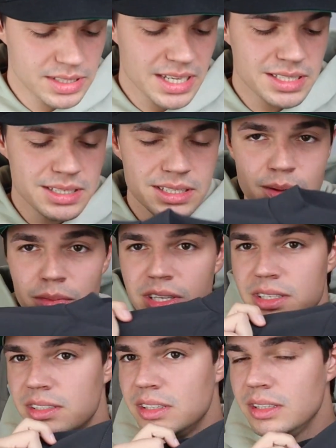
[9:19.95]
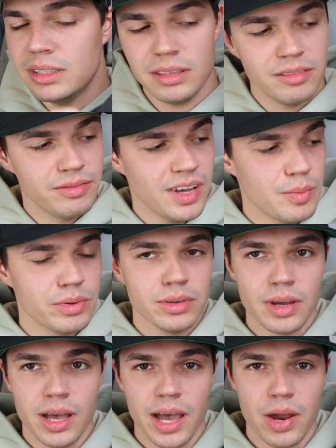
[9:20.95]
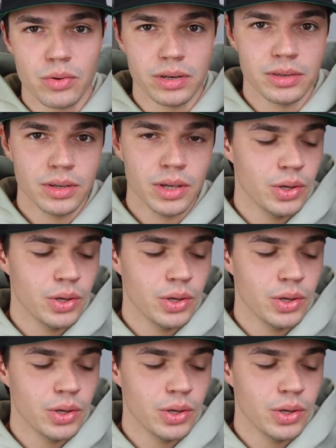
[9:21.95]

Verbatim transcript: Das ist nämlich die Farbe Iron.